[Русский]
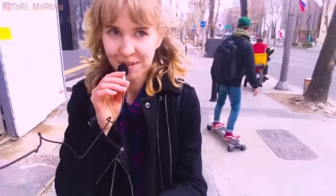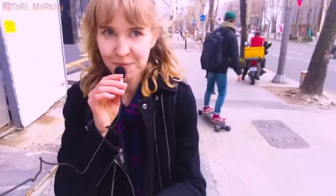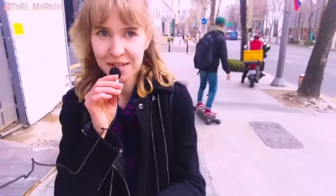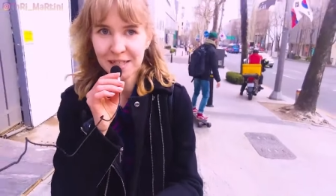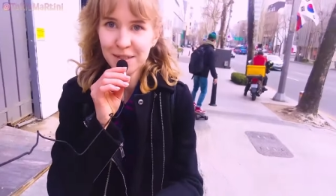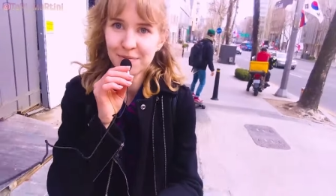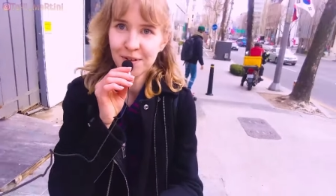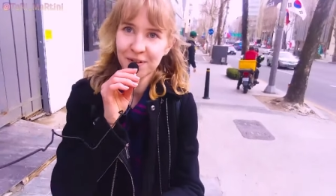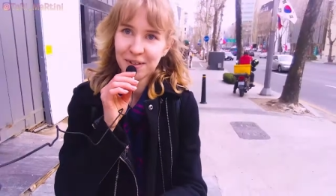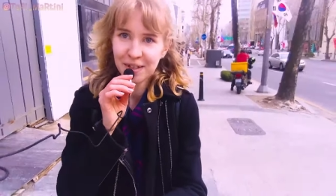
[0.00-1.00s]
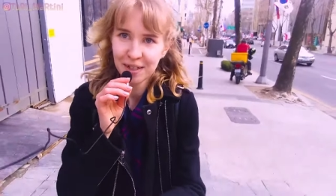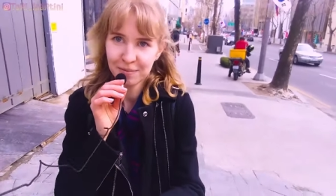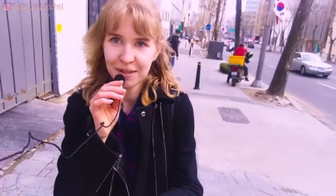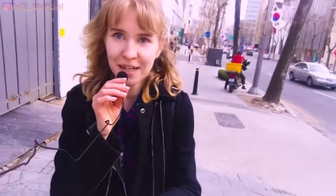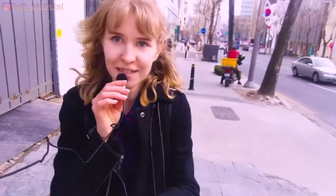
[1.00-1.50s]
на меня смотрят
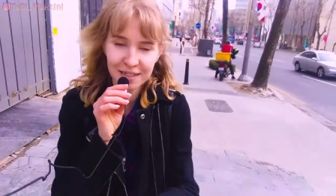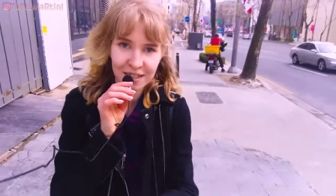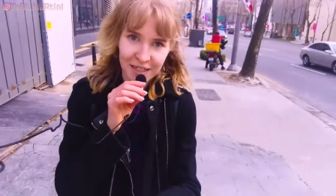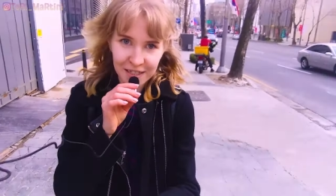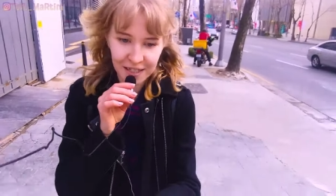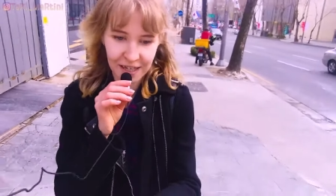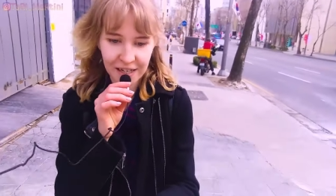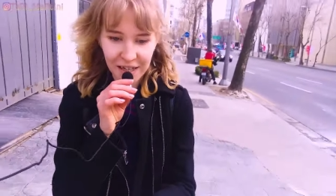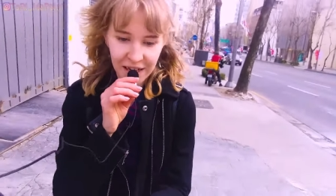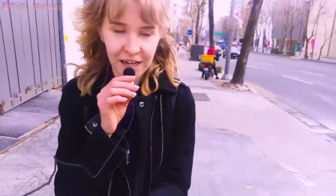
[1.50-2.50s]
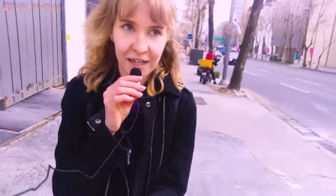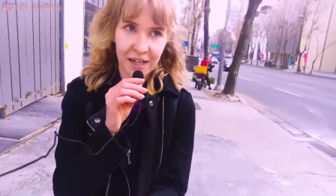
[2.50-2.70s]
периодически.